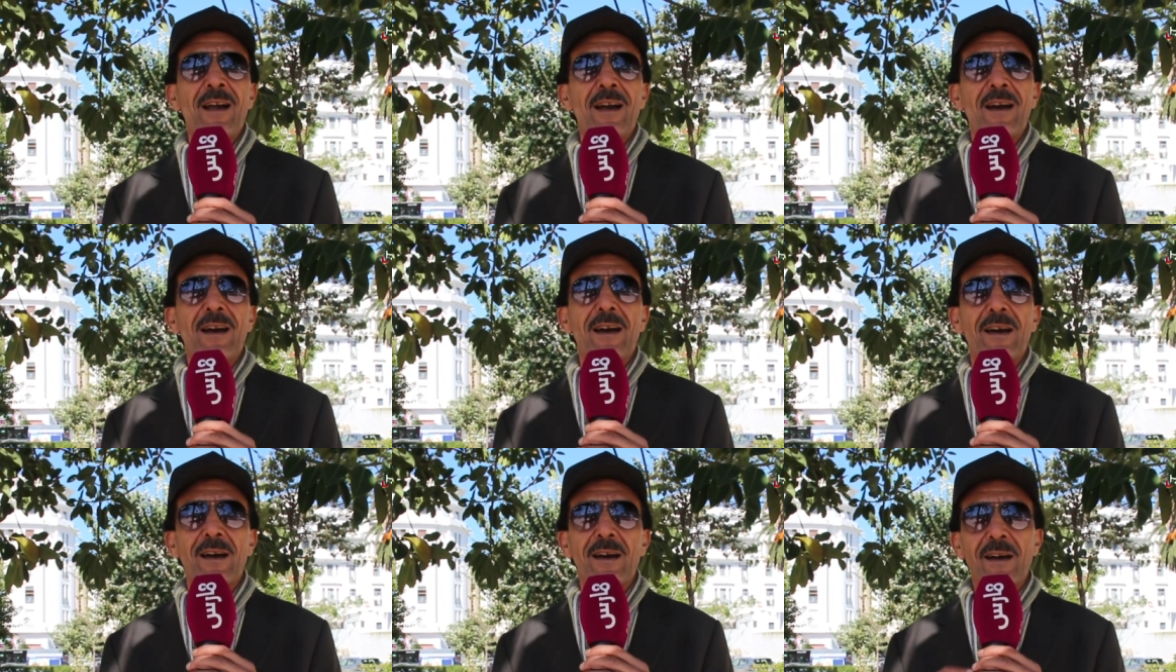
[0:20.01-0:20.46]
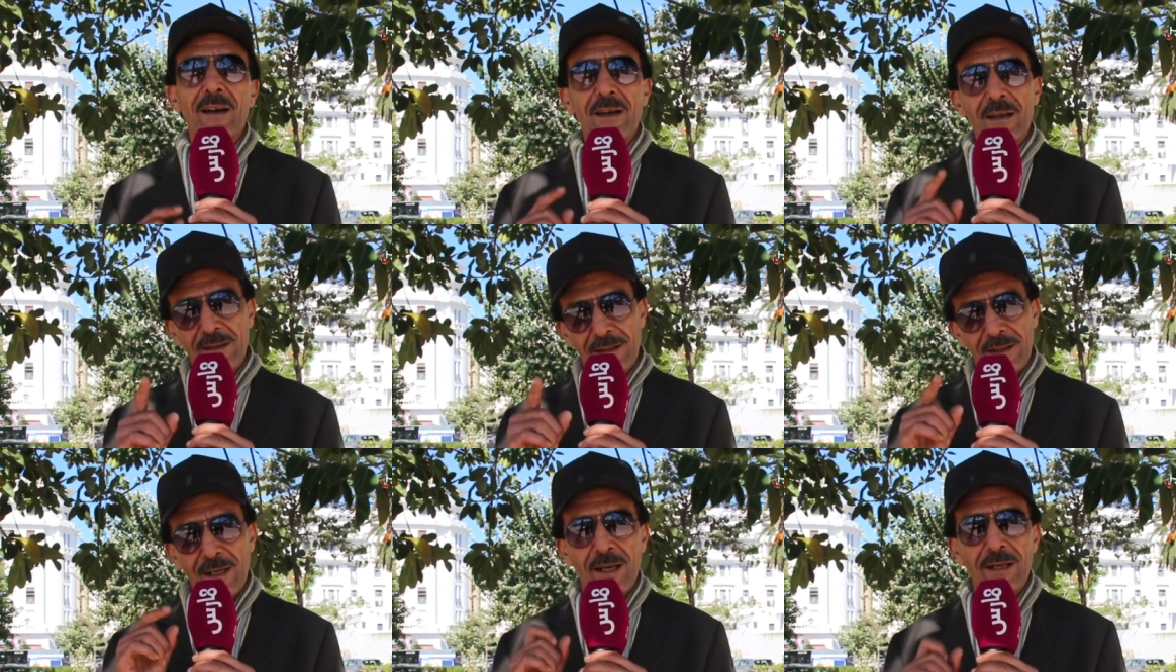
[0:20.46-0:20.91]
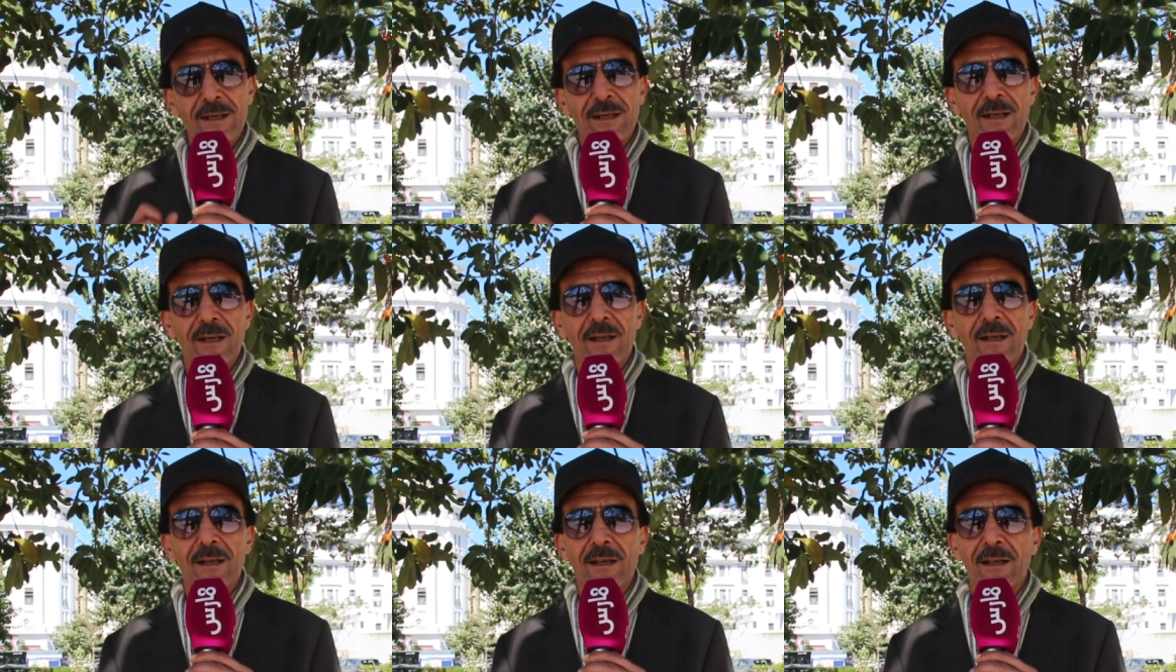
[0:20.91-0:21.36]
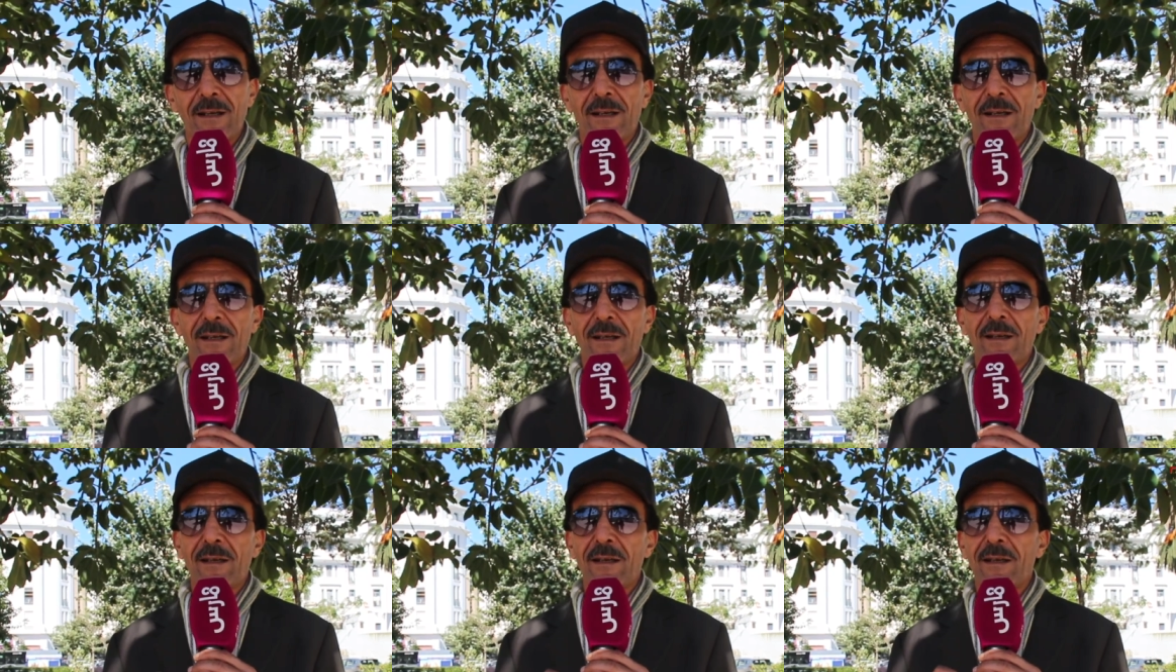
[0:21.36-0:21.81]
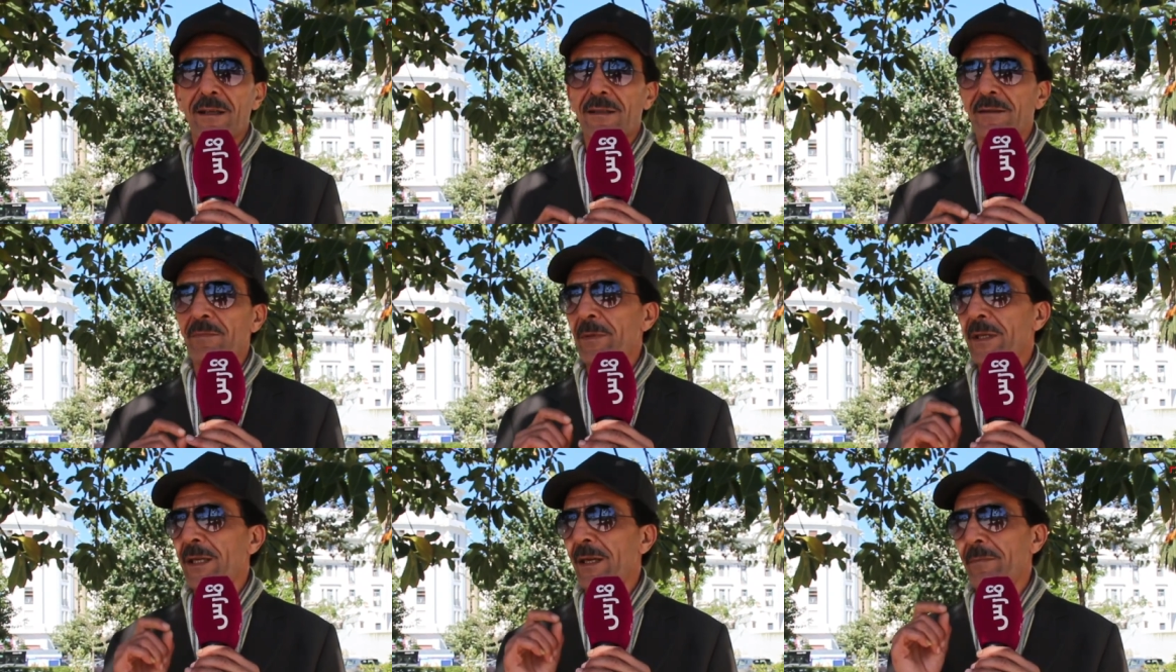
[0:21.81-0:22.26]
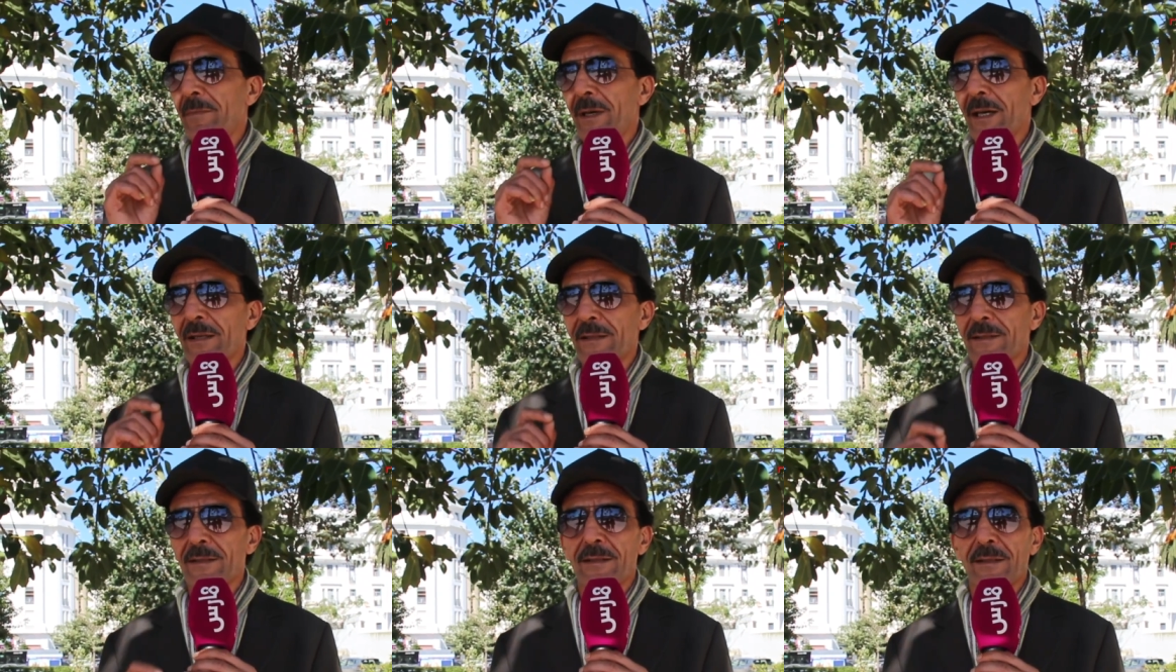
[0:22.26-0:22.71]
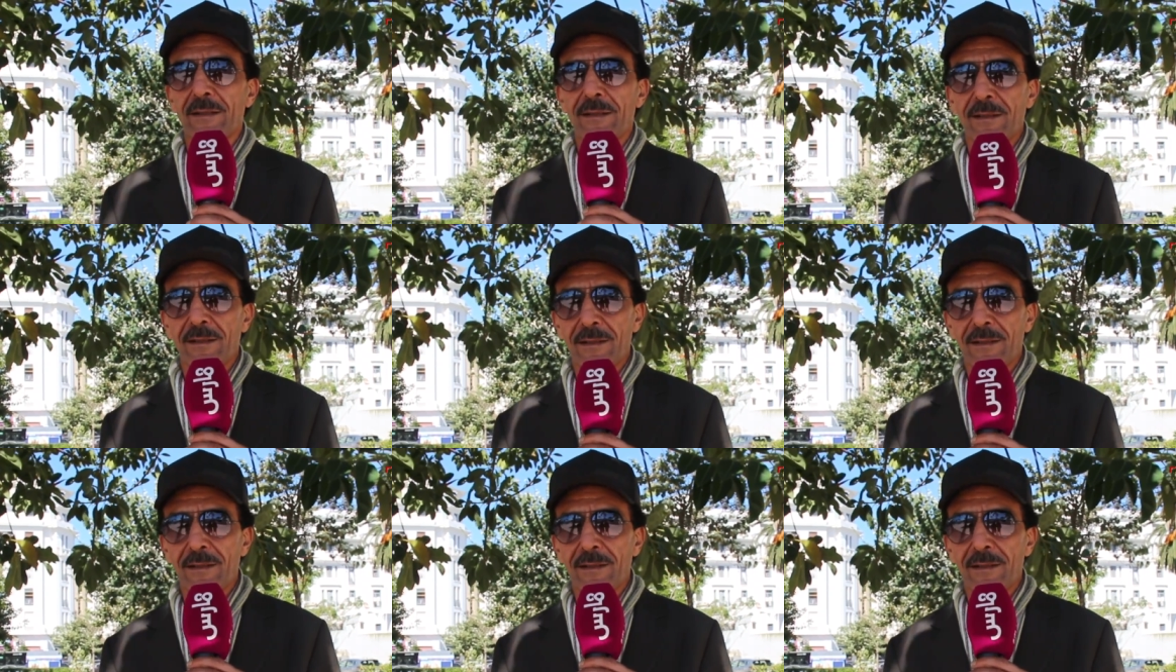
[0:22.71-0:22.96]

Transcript: آه، التحيه 8 مارس